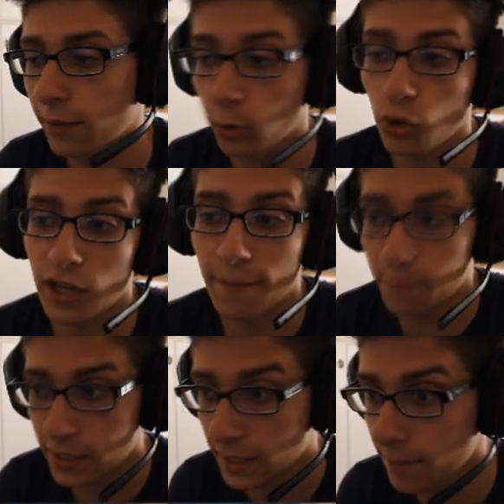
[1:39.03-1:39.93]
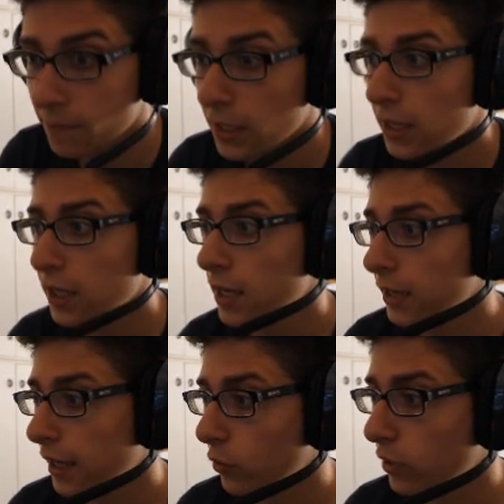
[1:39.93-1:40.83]
la tipologia B,
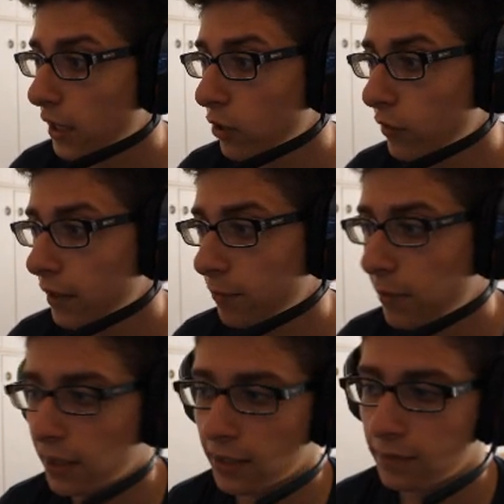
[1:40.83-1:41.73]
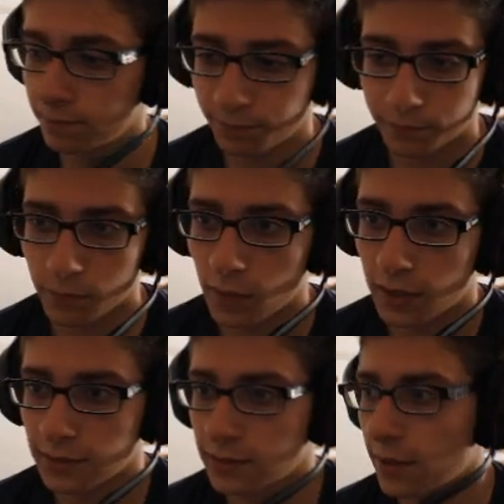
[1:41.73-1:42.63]
che è quella dove in pratica
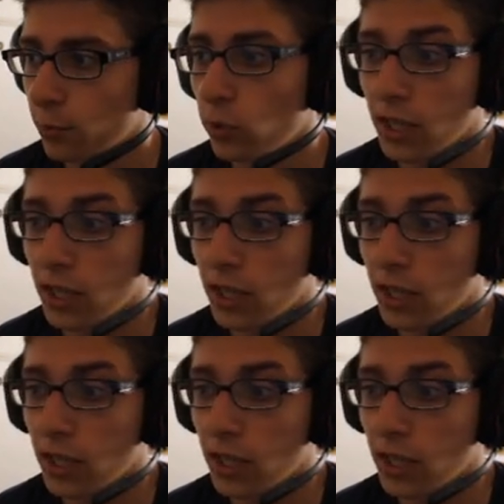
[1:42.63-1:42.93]
sei più